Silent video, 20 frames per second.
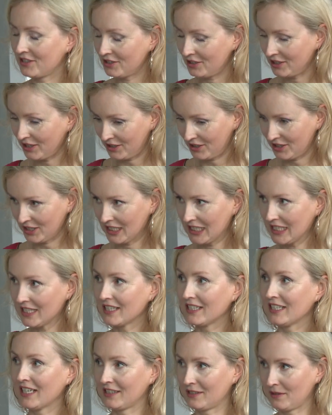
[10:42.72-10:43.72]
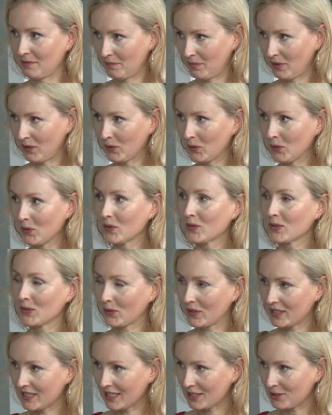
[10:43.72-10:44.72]
życzę Ci na tym polu
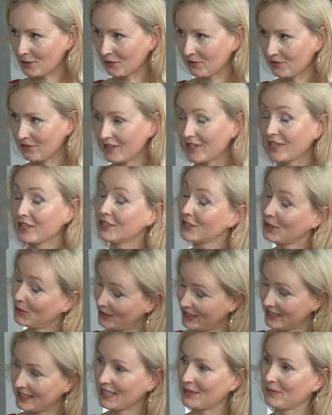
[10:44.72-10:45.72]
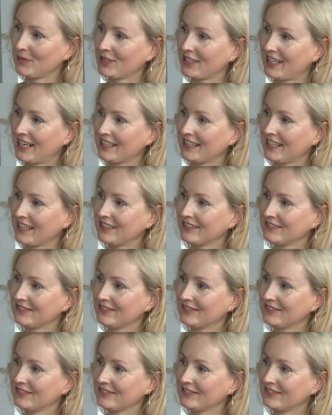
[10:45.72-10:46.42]
sukcesów. Dziękuję za spotkanie.